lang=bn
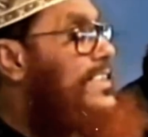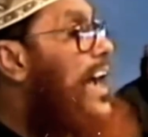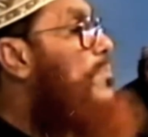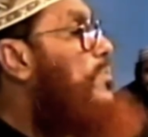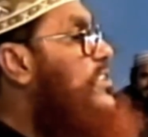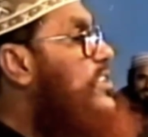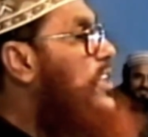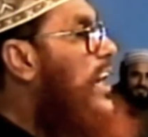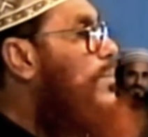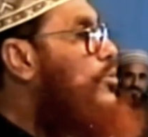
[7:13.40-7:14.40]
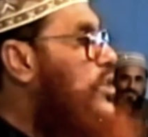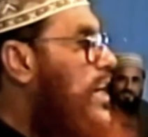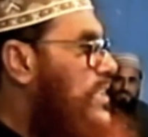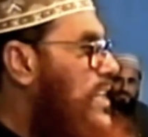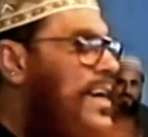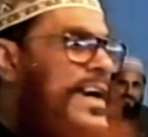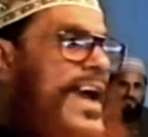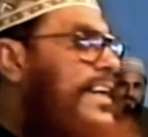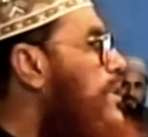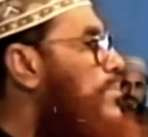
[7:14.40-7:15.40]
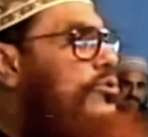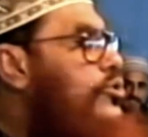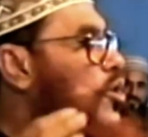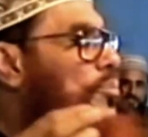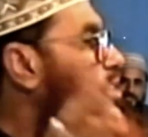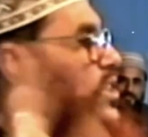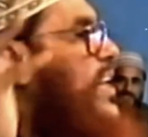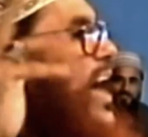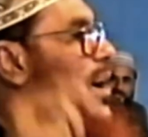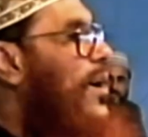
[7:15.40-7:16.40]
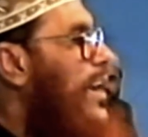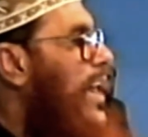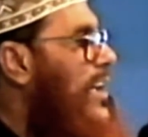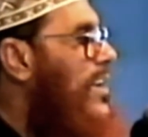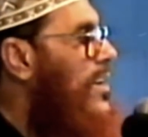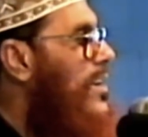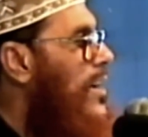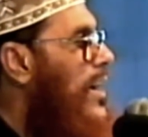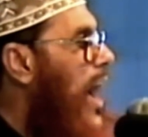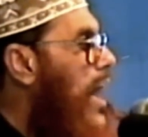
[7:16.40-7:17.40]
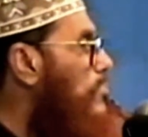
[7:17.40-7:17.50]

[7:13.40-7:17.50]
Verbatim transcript: জায়গা পেয়েছে সেখানে বসে আছে একটি মানুষকেও পয়সা দিয়ে আনা হয় নাই আর